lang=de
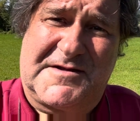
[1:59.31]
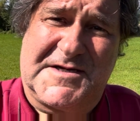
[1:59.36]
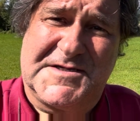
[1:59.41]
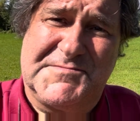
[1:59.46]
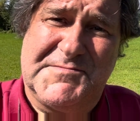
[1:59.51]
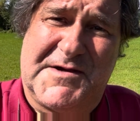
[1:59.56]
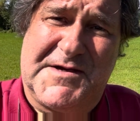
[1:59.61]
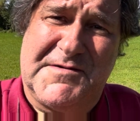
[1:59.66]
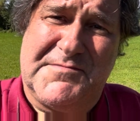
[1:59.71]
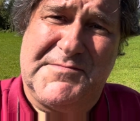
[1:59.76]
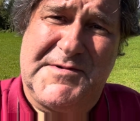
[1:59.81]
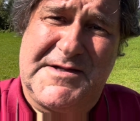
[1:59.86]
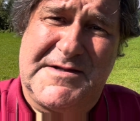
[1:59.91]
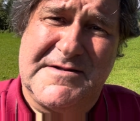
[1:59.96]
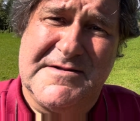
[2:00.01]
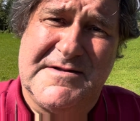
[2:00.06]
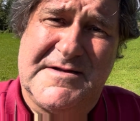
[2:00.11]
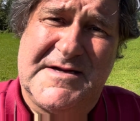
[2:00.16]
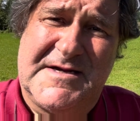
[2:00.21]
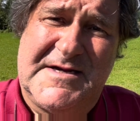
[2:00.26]
dass man hier
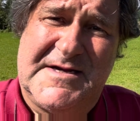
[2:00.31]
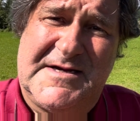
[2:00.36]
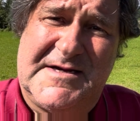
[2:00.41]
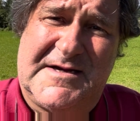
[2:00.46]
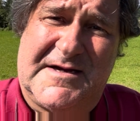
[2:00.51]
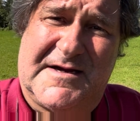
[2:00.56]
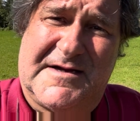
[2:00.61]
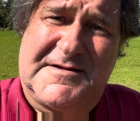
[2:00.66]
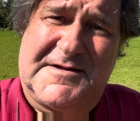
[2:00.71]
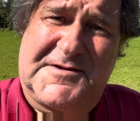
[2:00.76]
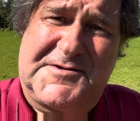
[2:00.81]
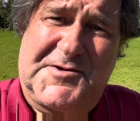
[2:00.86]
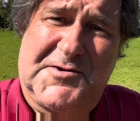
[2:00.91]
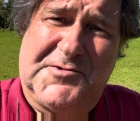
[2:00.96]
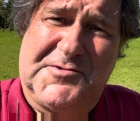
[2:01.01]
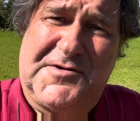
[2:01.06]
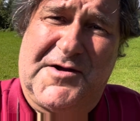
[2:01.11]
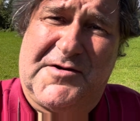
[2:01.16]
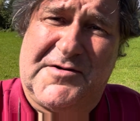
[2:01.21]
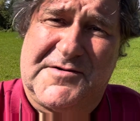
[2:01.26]
mitten an der
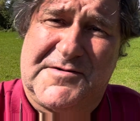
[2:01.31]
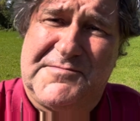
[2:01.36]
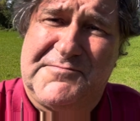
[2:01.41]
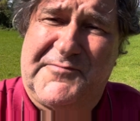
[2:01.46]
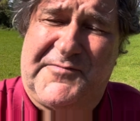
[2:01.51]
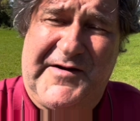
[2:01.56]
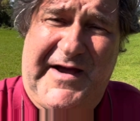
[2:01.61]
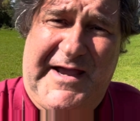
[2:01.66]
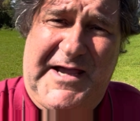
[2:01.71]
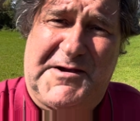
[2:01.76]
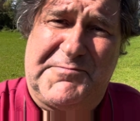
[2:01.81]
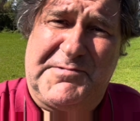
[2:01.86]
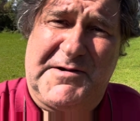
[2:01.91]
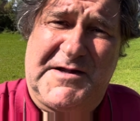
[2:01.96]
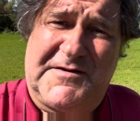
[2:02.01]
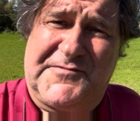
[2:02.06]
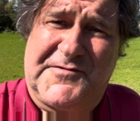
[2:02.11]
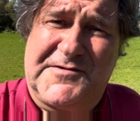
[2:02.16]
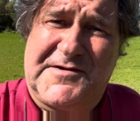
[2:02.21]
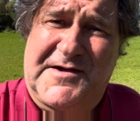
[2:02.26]
Donau im Weichbild von